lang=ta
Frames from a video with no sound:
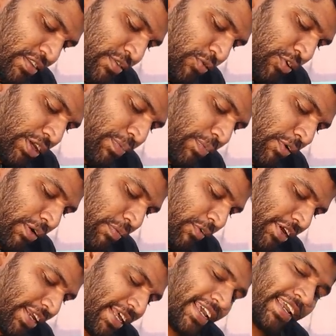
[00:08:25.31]
தூக்கி போட
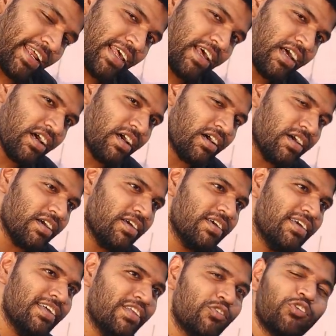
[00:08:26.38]
முடியல ஏன்னா
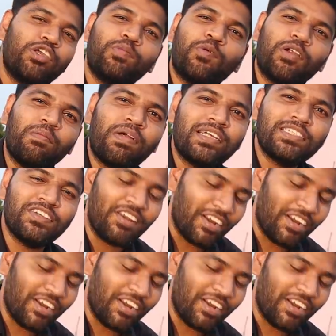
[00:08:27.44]
தூக்கி போட மனசு